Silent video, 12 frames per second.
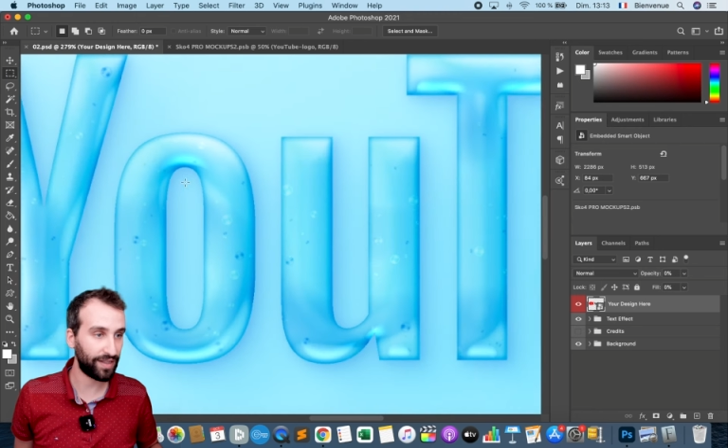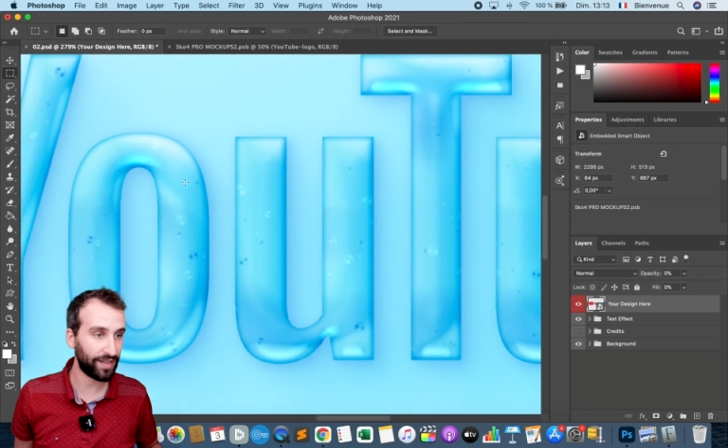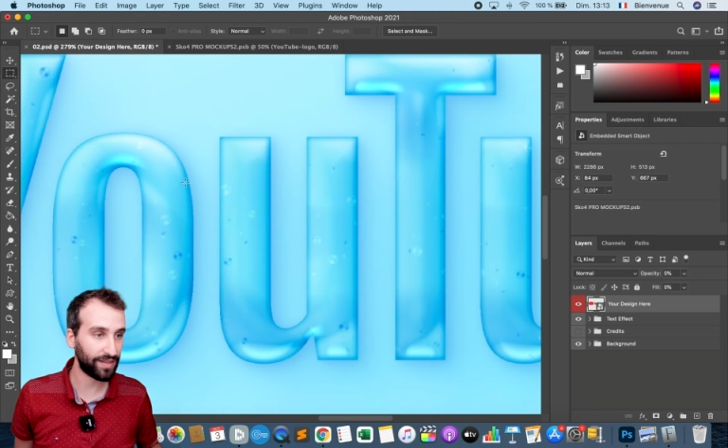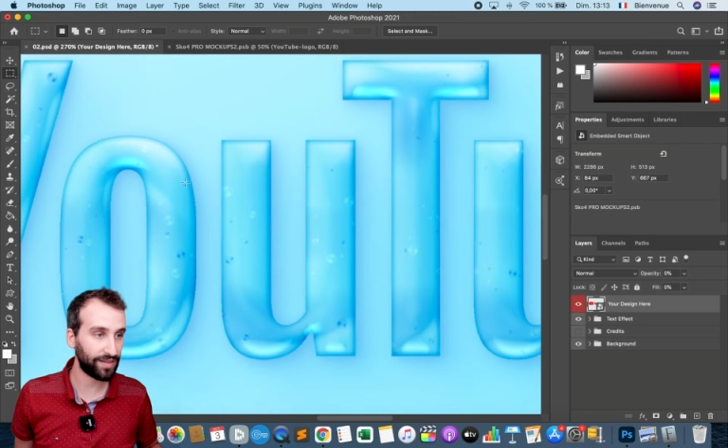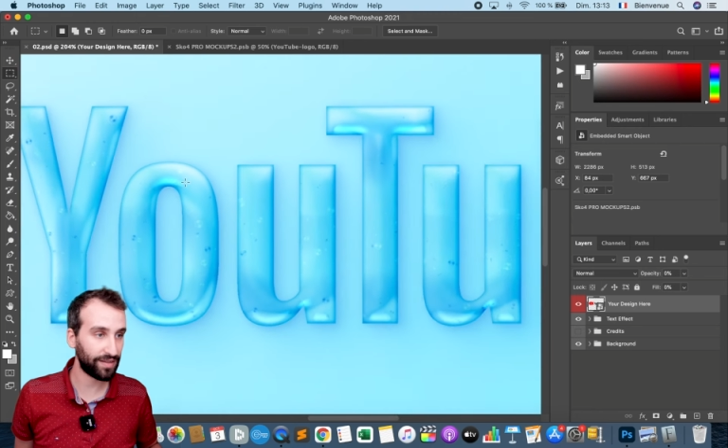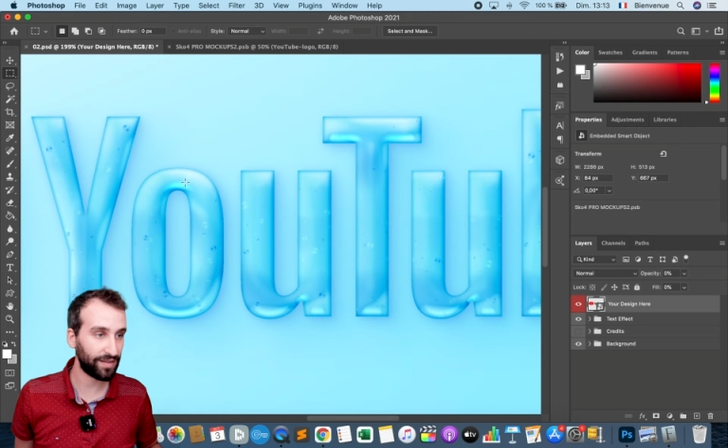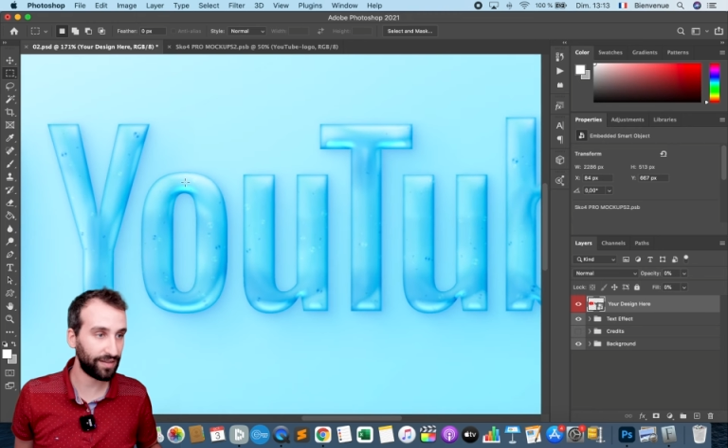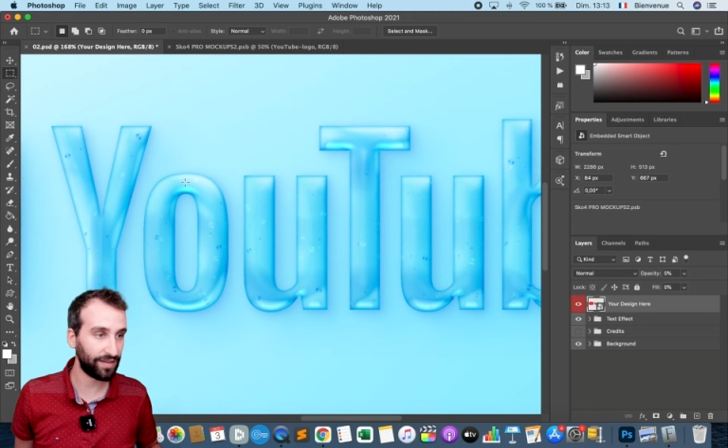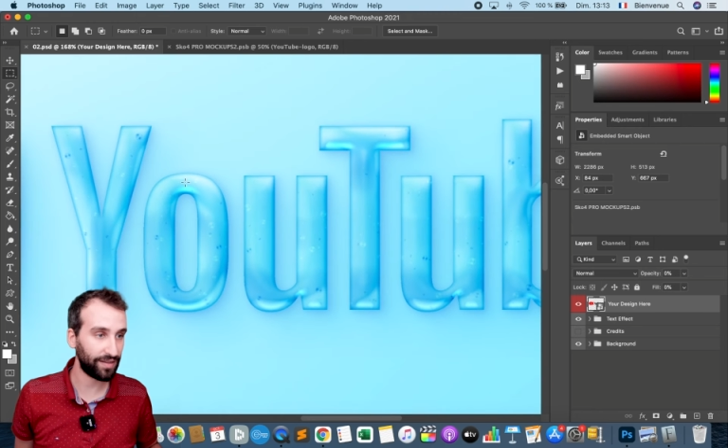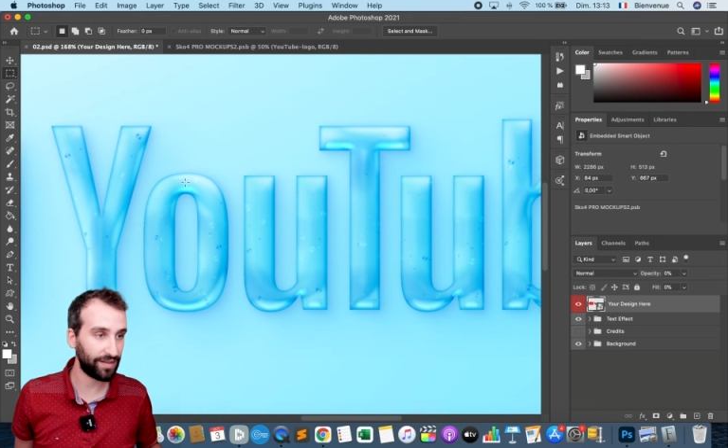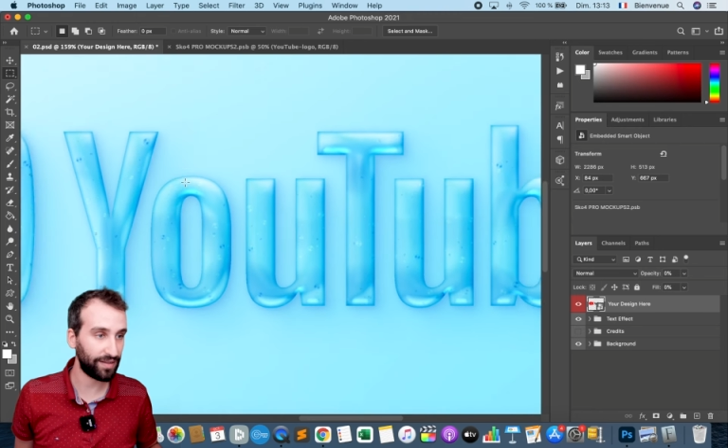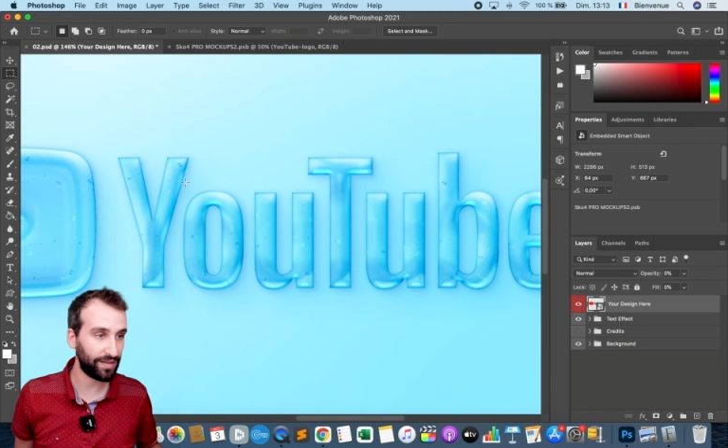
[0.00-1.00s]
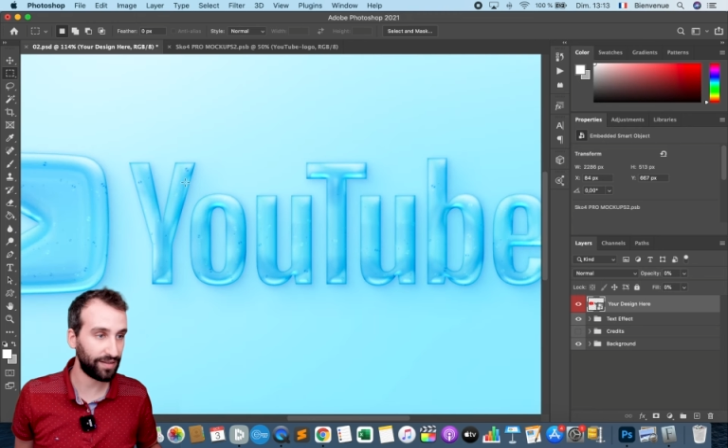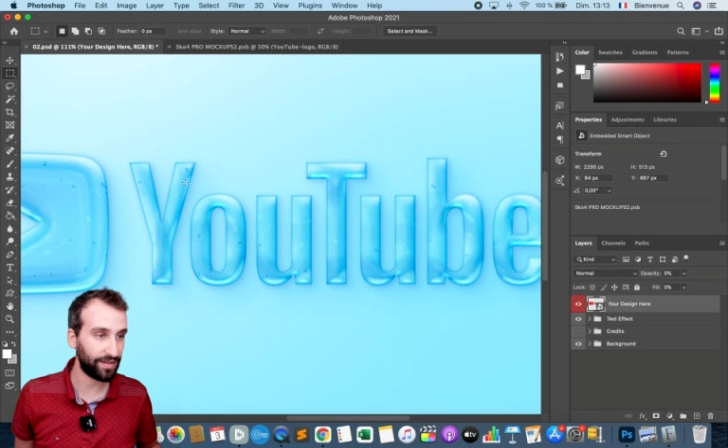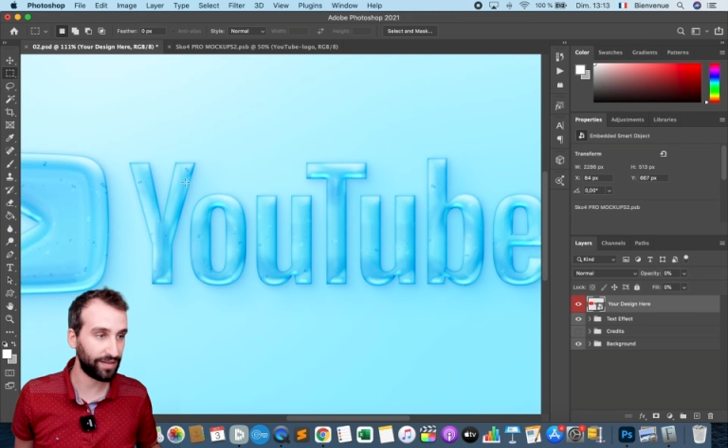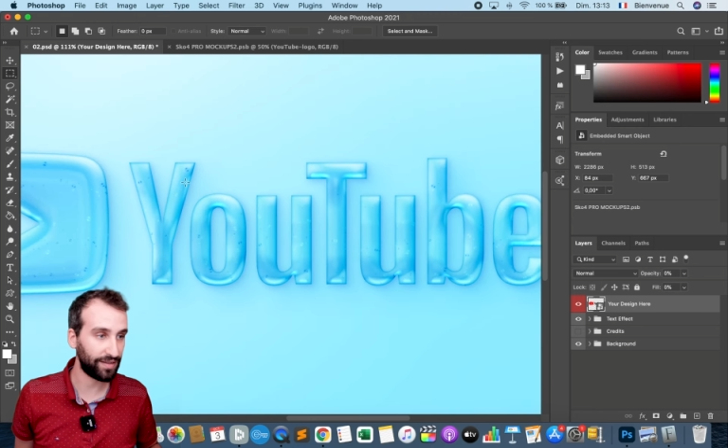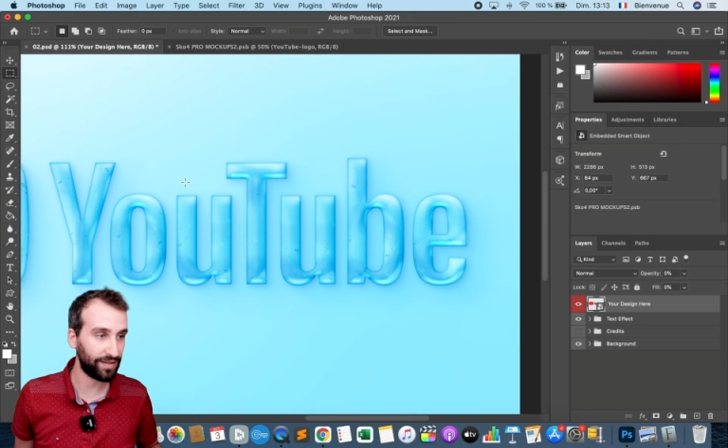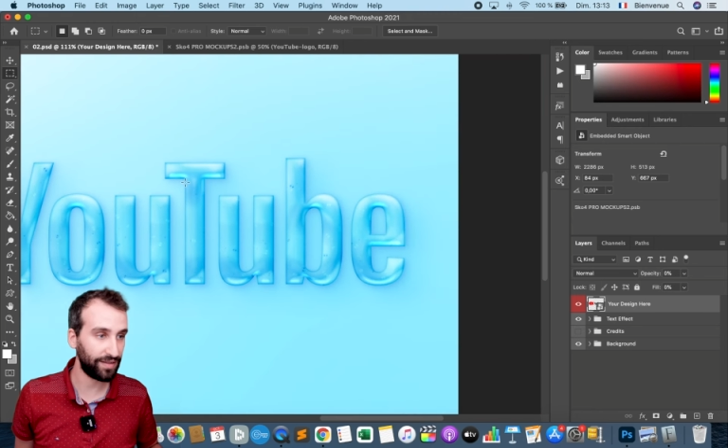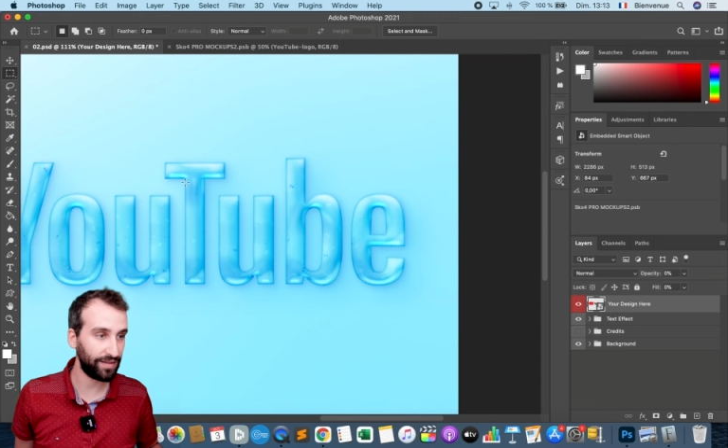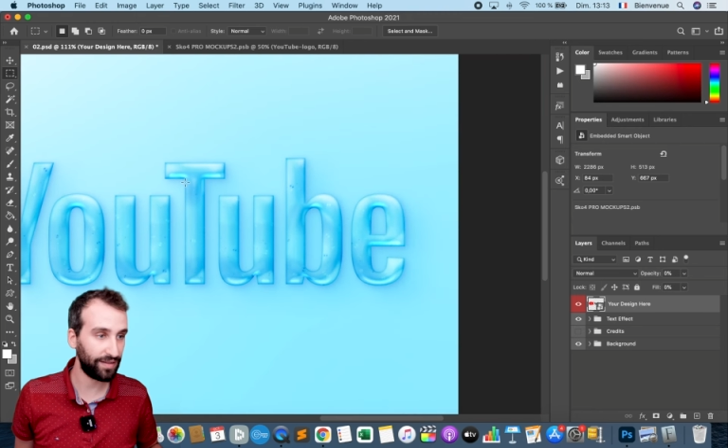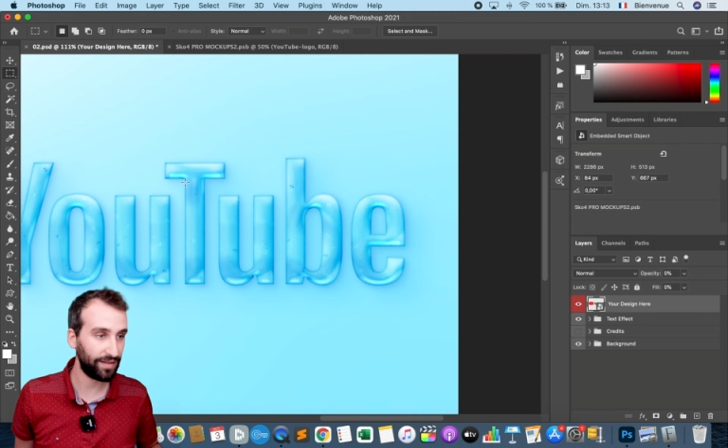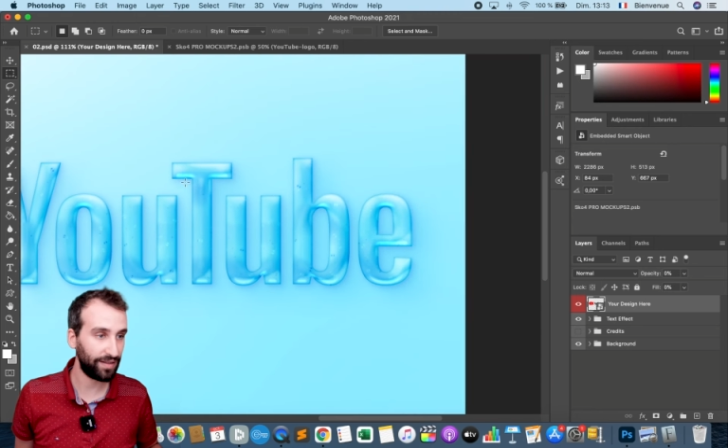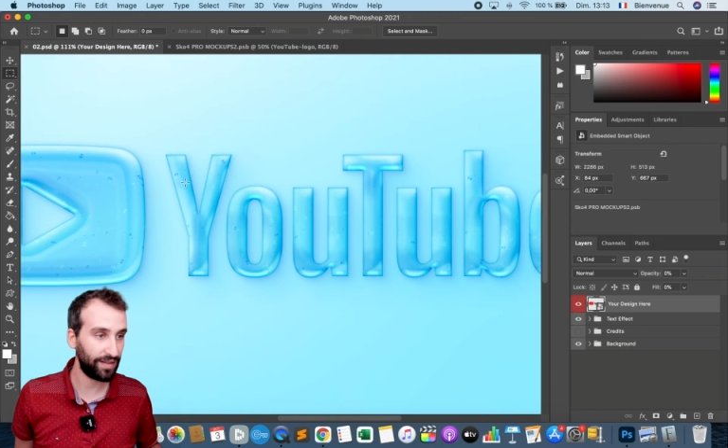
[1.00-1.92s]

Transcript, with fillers: texte ici.